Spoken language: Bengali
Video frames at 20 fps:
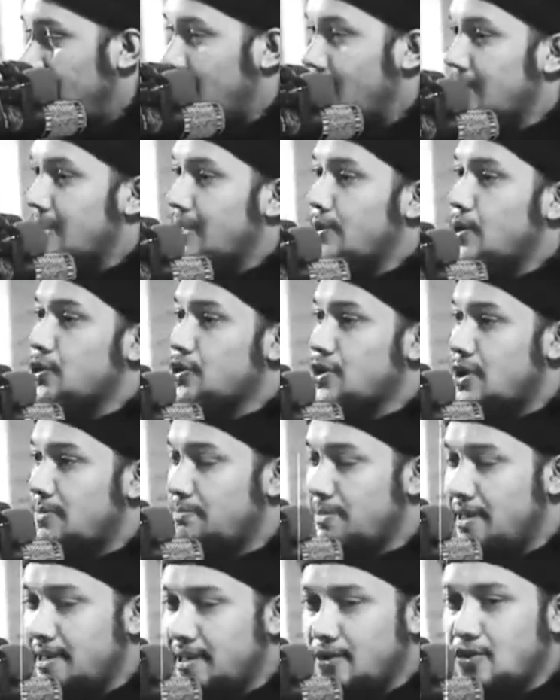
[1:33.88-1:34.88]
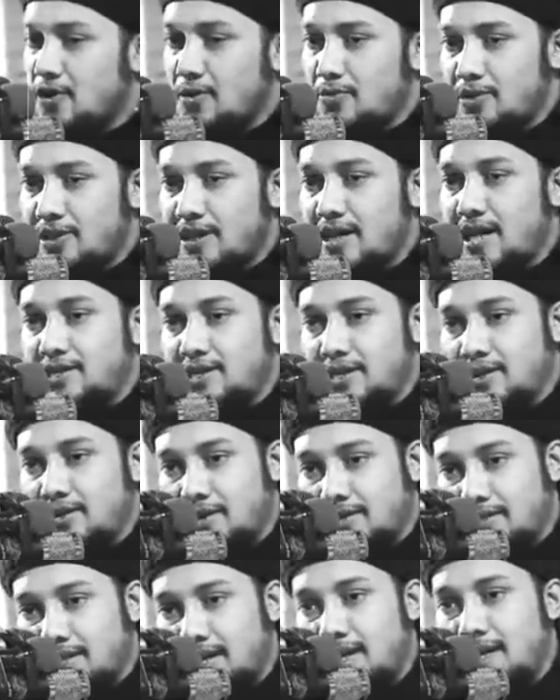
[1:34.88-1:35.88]
এখনকার ওইসব মেয়েদের গর্ভ থেকে আশা
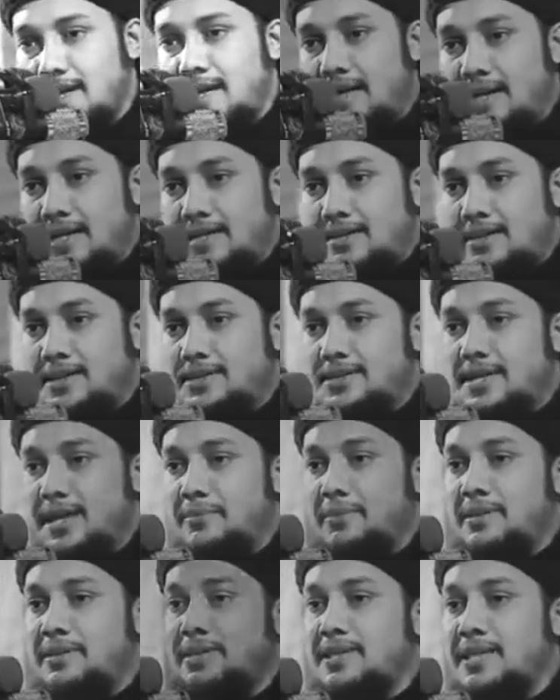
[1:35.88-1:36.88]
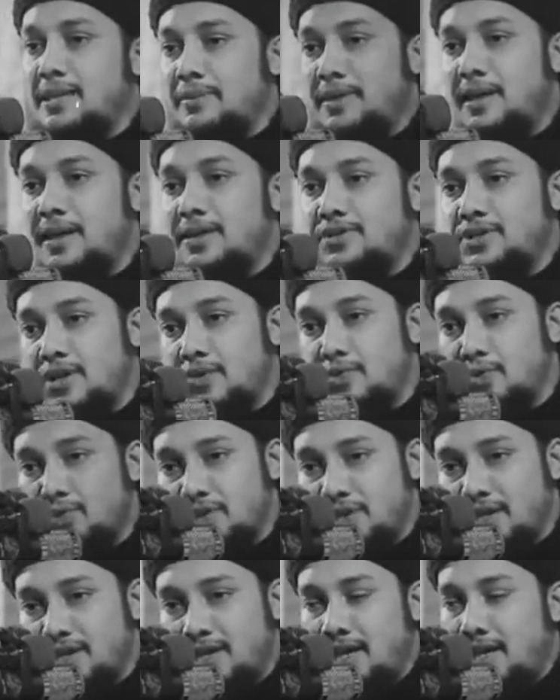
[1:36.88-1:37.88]
করা যায় এটা স্বামী দিতে পারলে সে
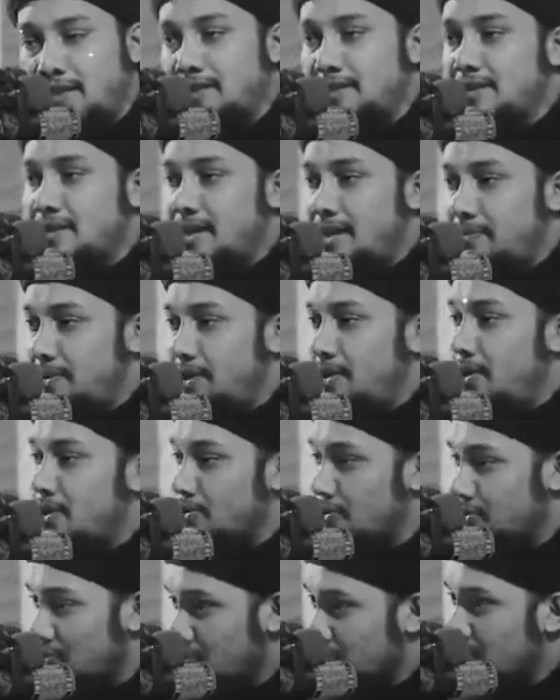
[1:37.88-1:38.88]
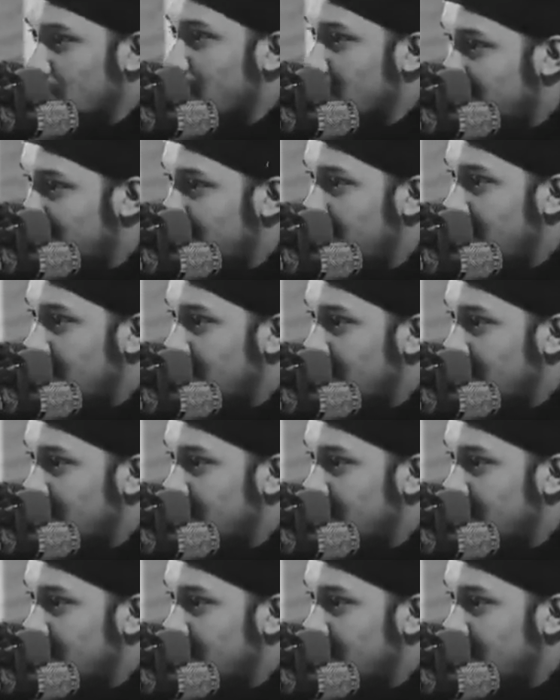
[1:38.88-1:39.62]
খুশি দিতে না পারলে অসন্তুষ্ট বেজার